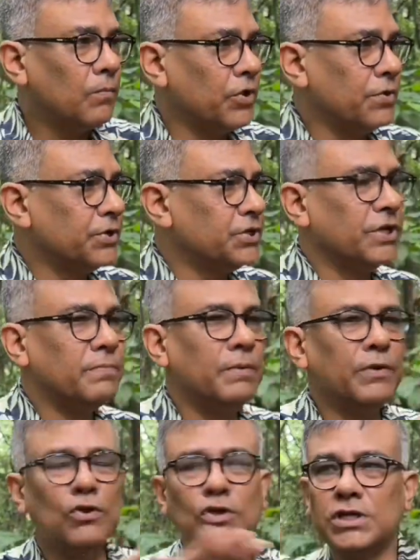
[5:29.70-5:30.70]
পরিবেশের
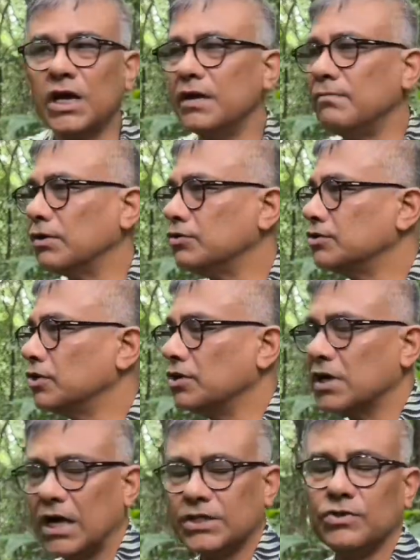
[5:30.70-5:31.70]
বিভিন্ন জায়গায় মানুষ
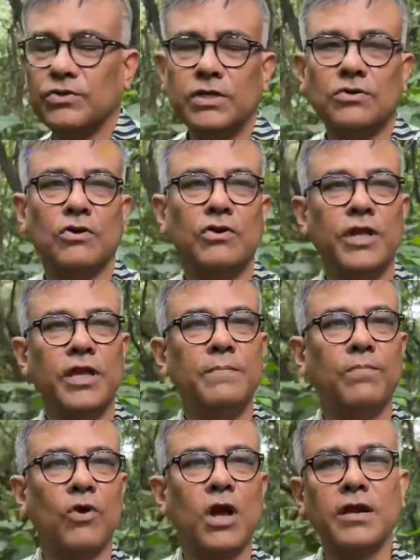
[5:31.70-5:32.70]
যখন কাজ করে তখন এই
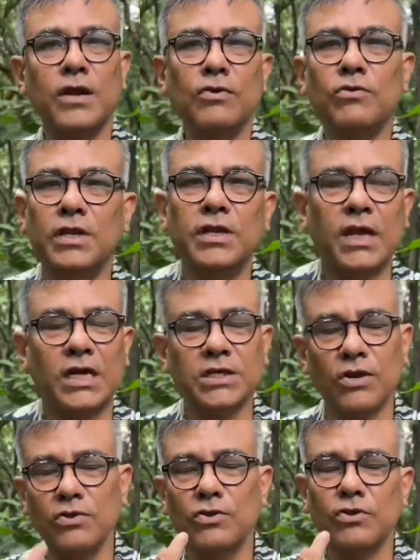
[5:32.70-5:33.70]
পরাগরেণুগুলি
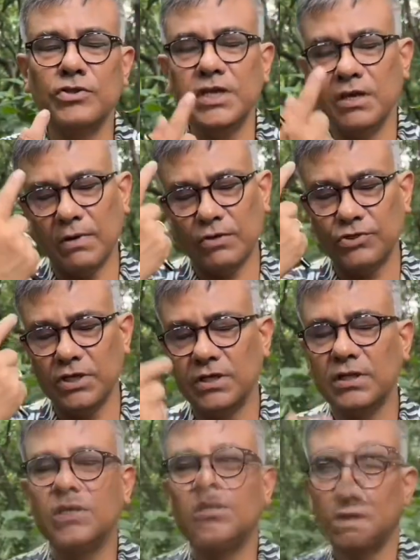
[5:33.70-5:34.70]
নাসারন্ধ্র দিয়ে মানুষের
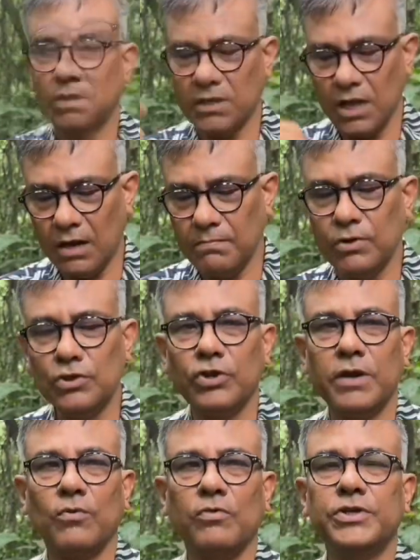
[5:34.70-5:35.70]

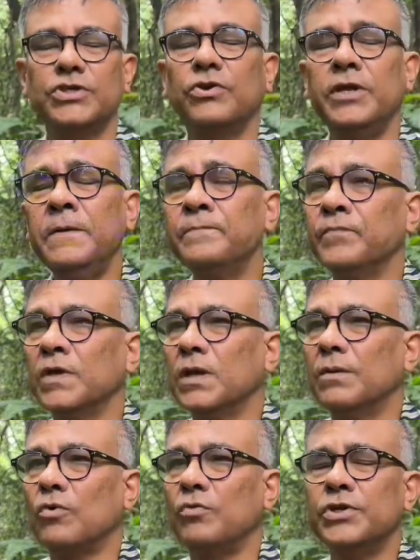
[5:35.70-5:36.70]
দেহাভ্যন্তরে প্রবেশ করে
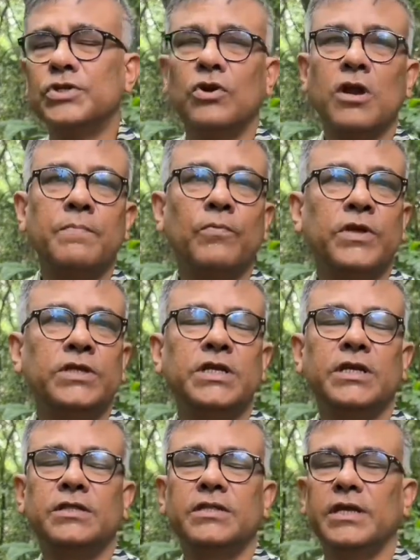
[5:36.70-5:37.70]
প্রবেশ করার পরে
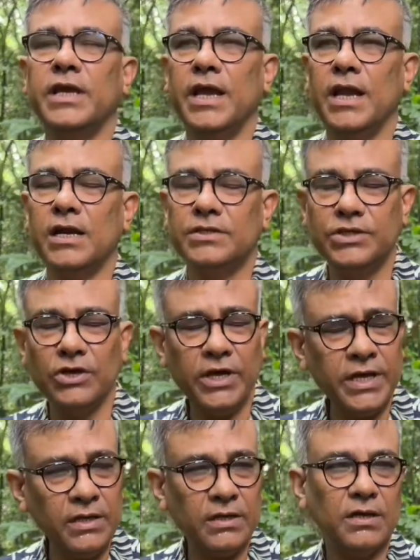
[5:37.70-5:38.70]
সেটার থেকে অ্যালার্জি
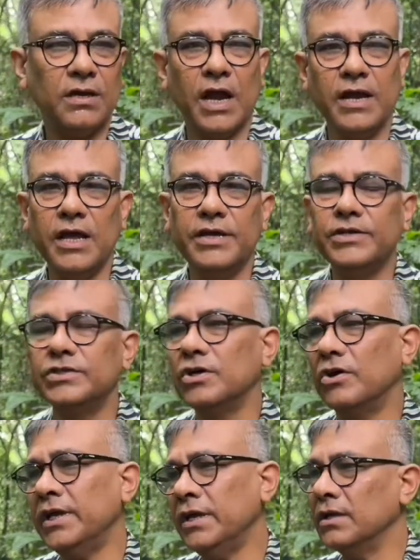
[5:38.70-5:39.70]
হয় রাইনাইটিস
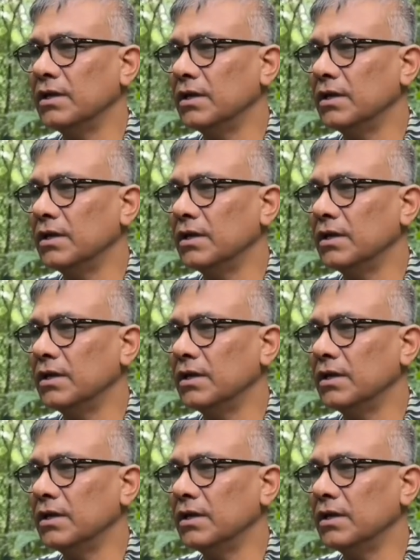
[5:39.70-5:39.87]
হয়